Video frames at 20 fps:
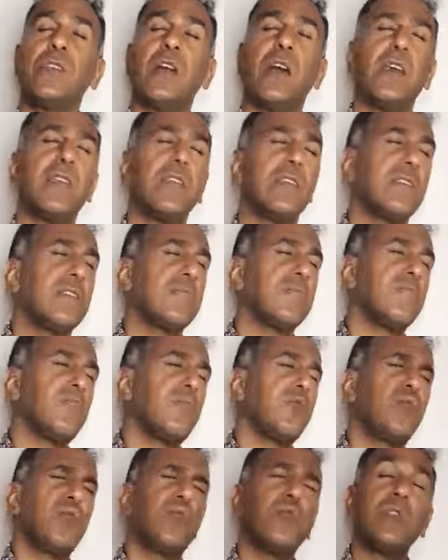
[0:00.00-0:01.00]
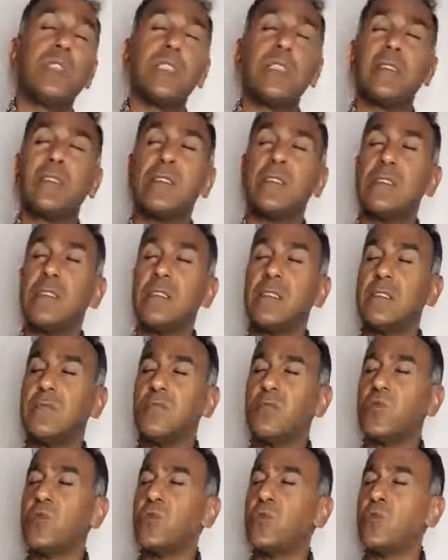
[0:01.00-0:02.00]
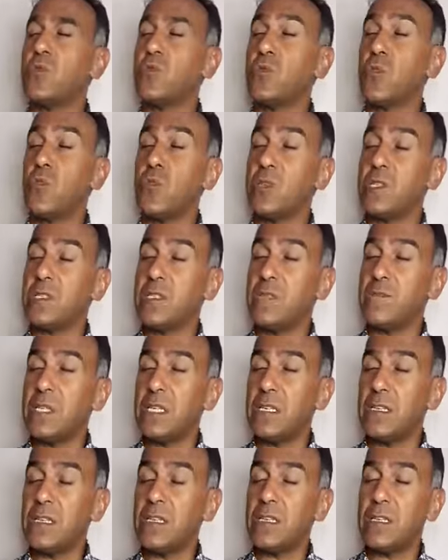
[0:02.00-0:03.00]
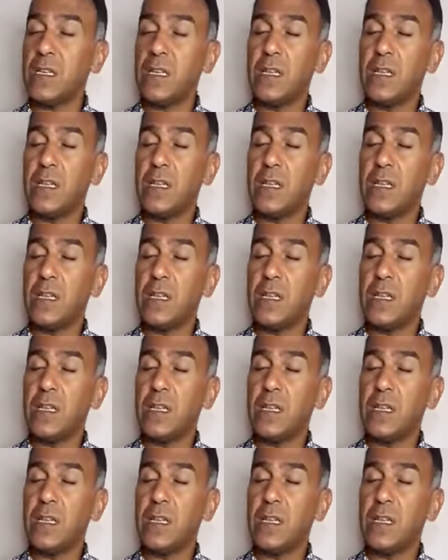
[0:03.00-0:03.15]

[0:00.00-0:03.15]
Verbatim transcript: ayın, bütün yıldızların, bütün gök cisimlerinin